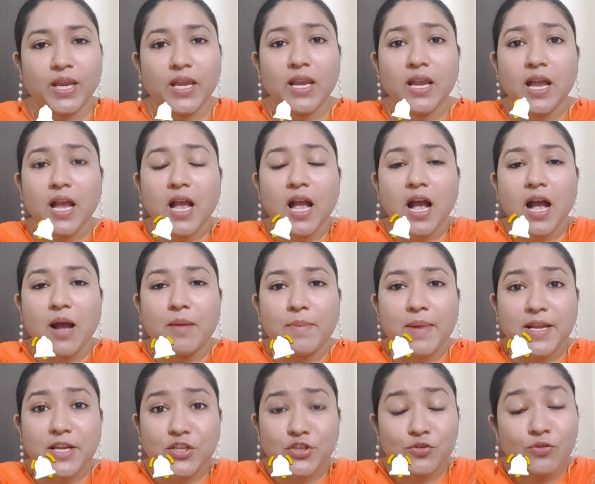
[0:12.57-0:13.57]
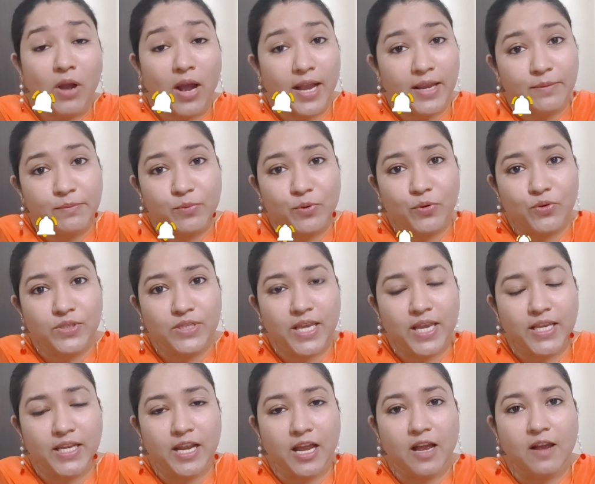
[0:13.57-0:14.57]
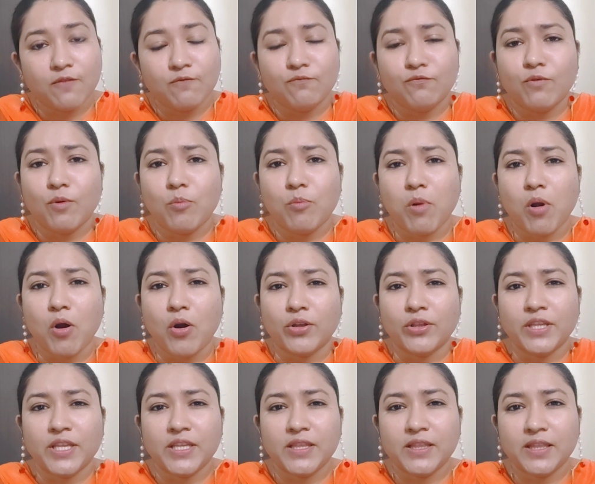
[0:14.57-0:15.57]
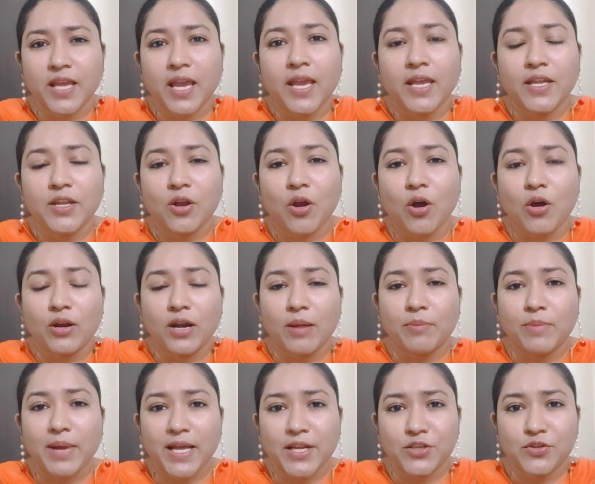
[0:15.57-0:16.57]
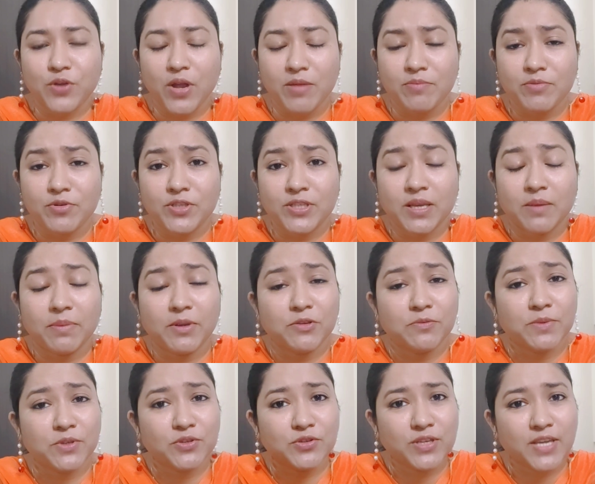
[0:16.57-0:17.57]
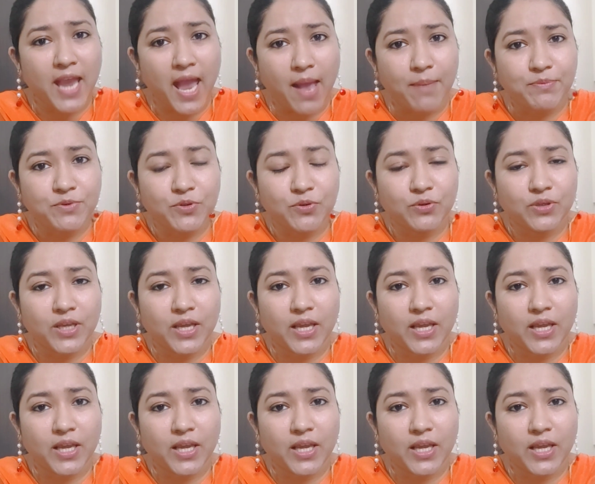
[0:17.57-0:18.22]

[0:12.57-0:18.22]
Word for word: हमारे जो आईब्रोज है ना वो बहुत ही थिन और हमारे जो आईब्रोज के बीच में जो गैप्स होते हैं